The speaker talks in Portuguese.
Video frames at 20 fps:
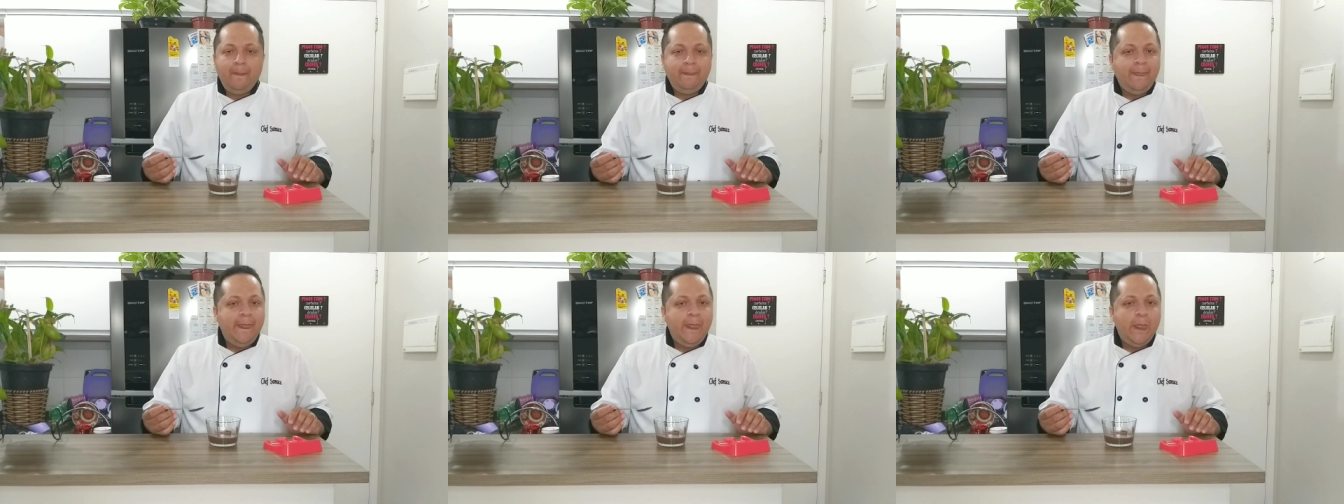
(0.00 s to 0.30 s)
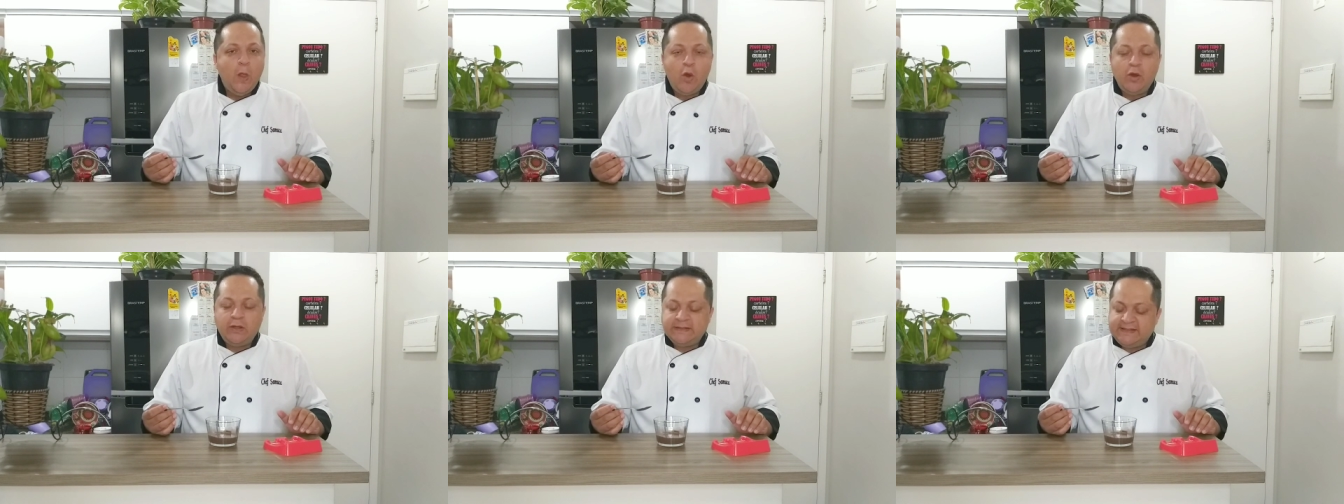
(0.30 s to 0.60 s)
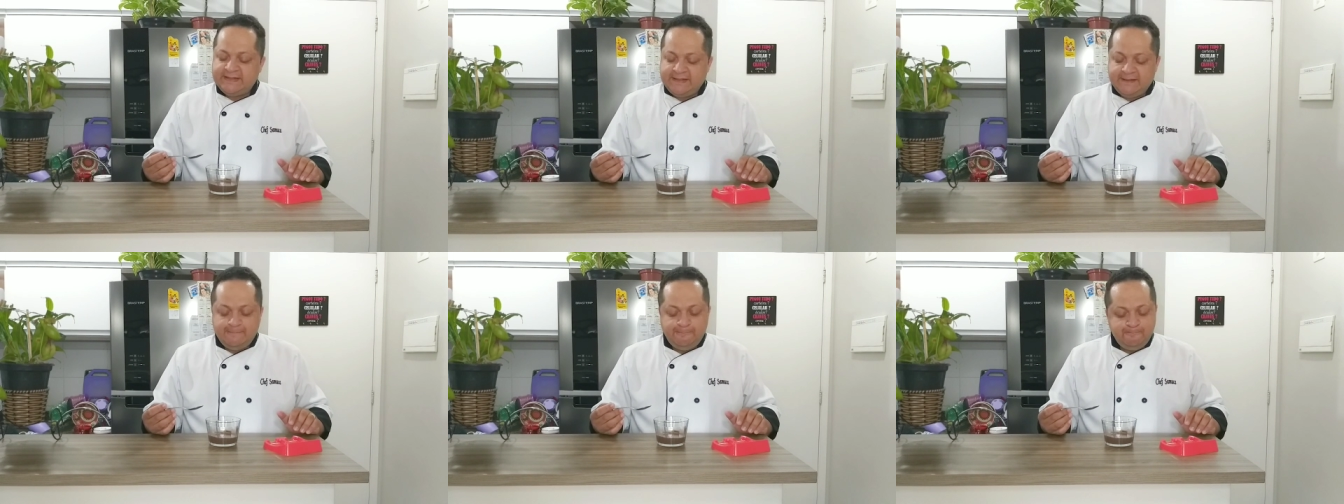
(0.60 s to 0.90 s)

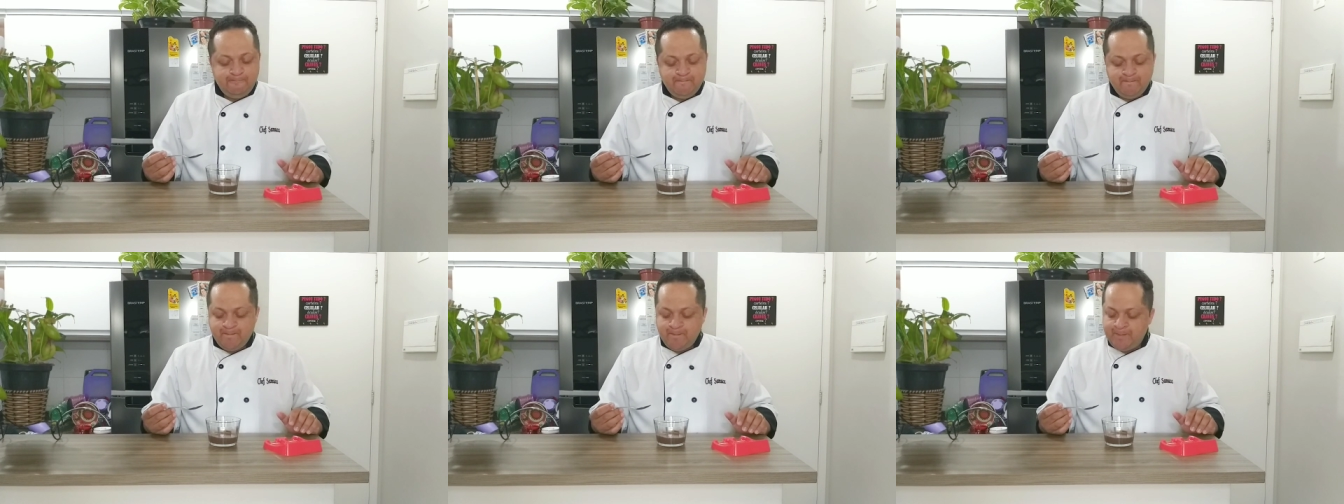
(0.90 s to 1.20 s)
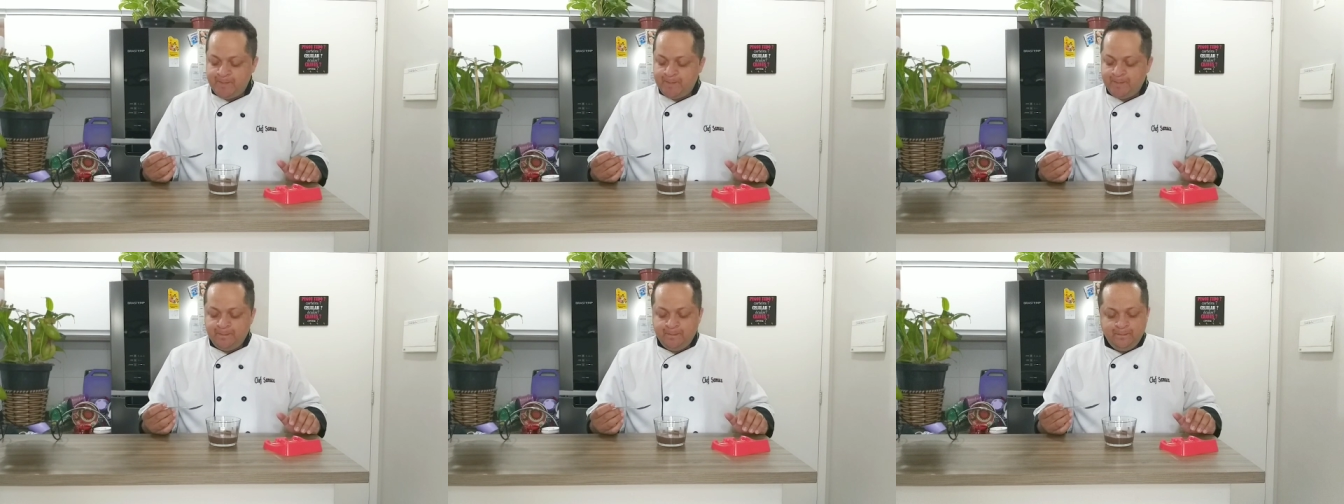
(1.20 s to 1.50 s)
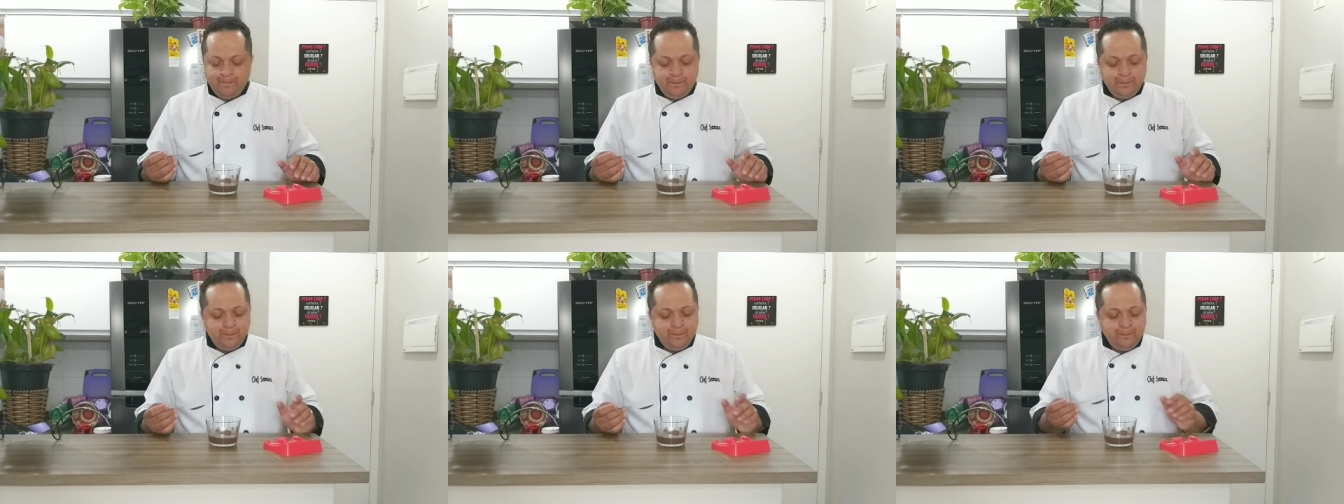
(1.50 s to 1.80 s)
Nossa.
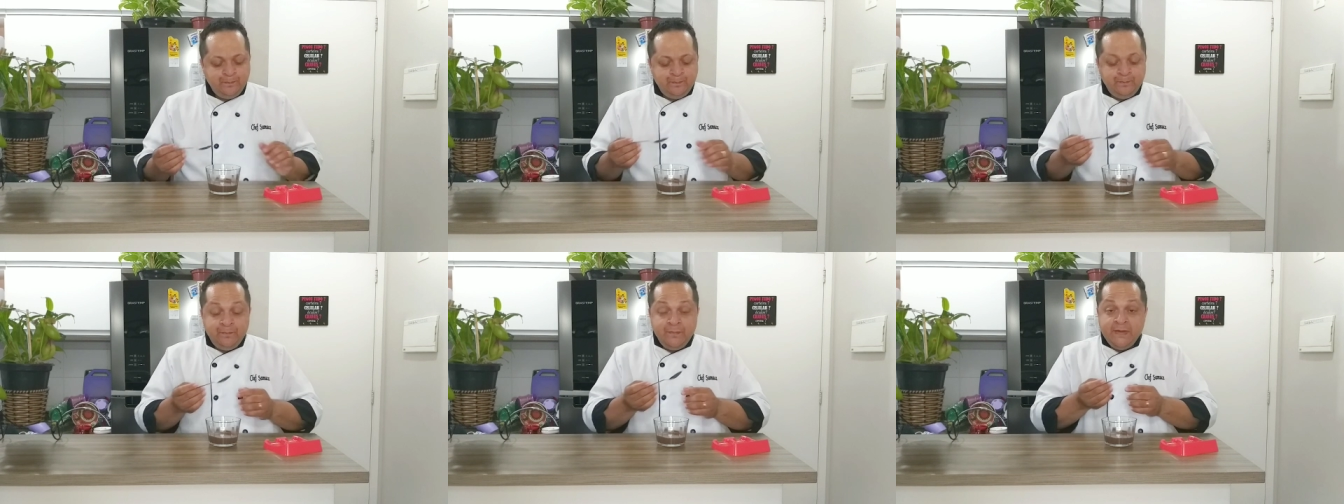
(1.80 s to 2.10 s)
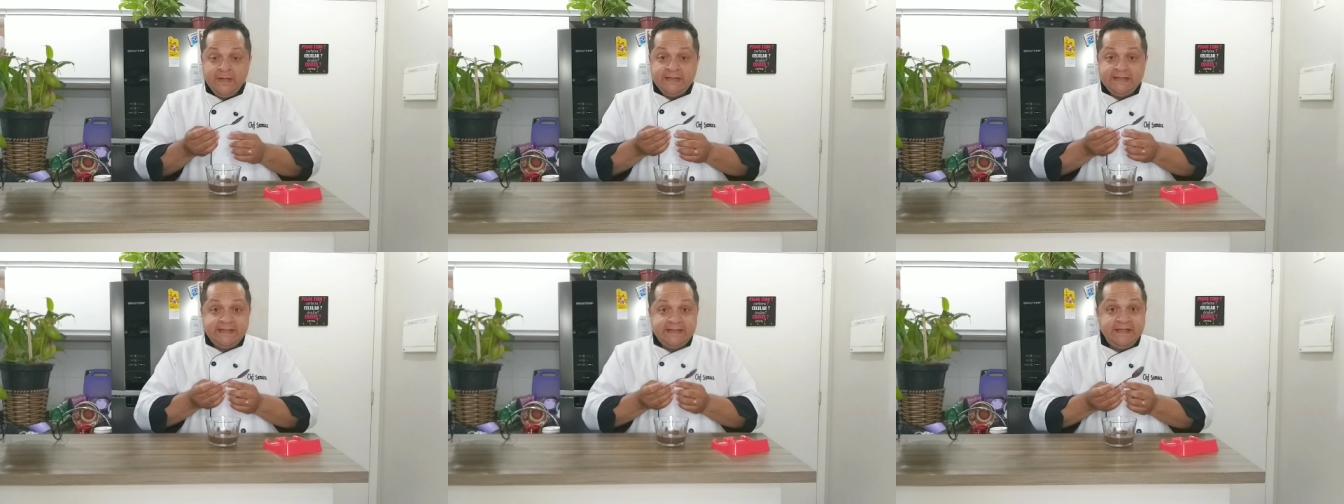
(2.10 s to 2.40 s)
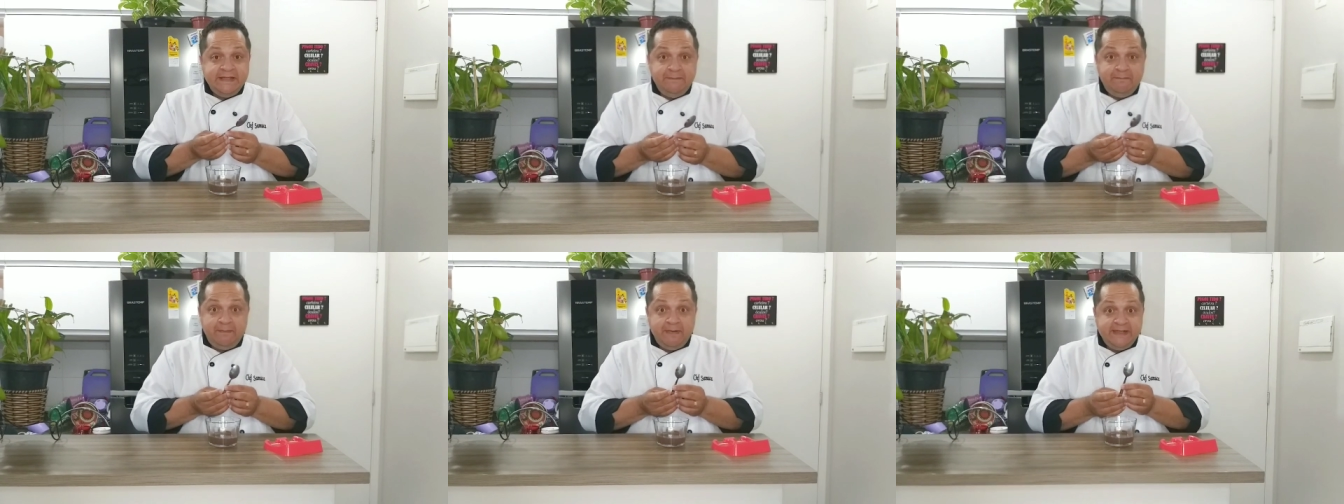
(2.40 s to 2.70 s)

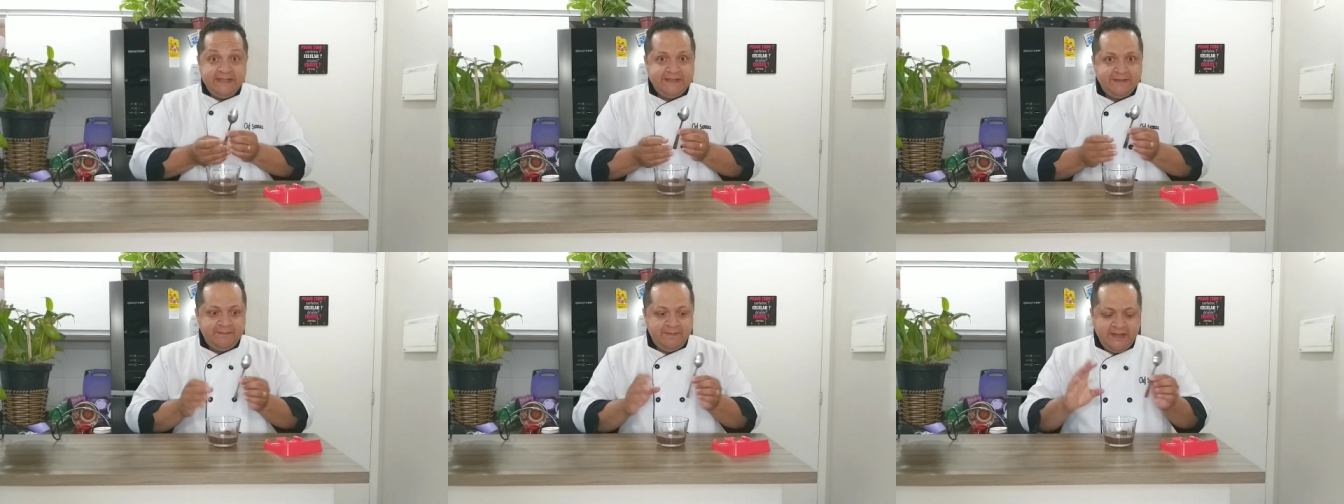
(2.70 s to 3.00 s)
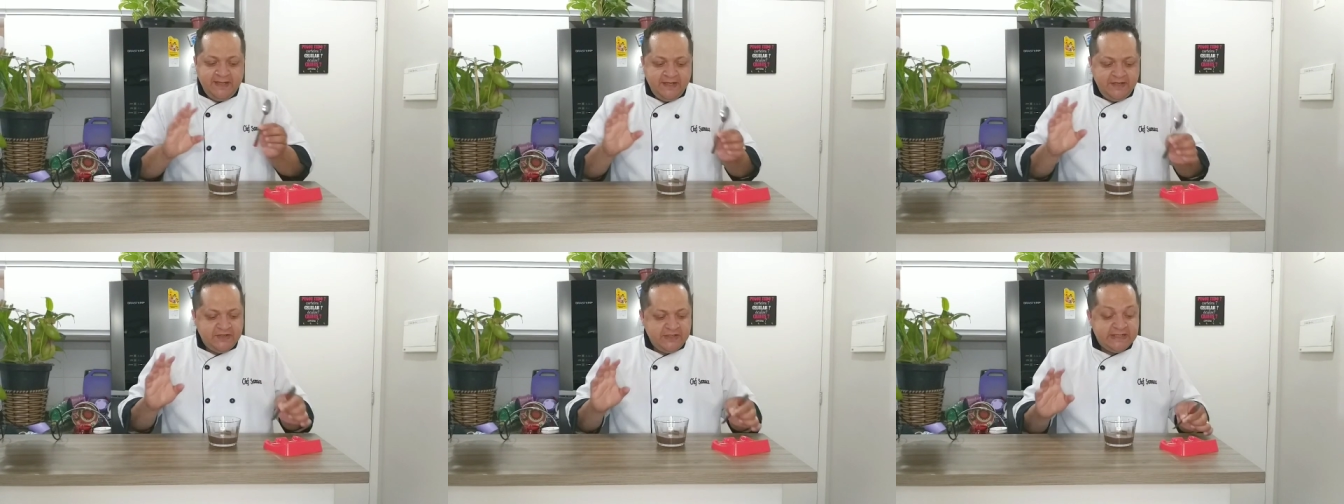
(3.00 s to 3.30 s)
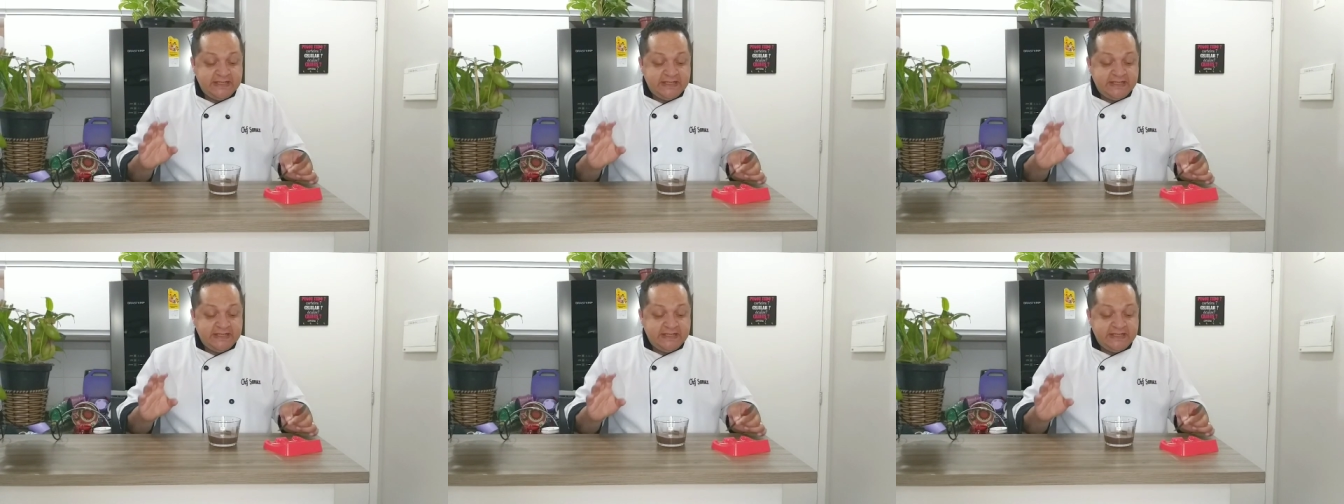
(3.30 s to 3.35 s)
Simplesmente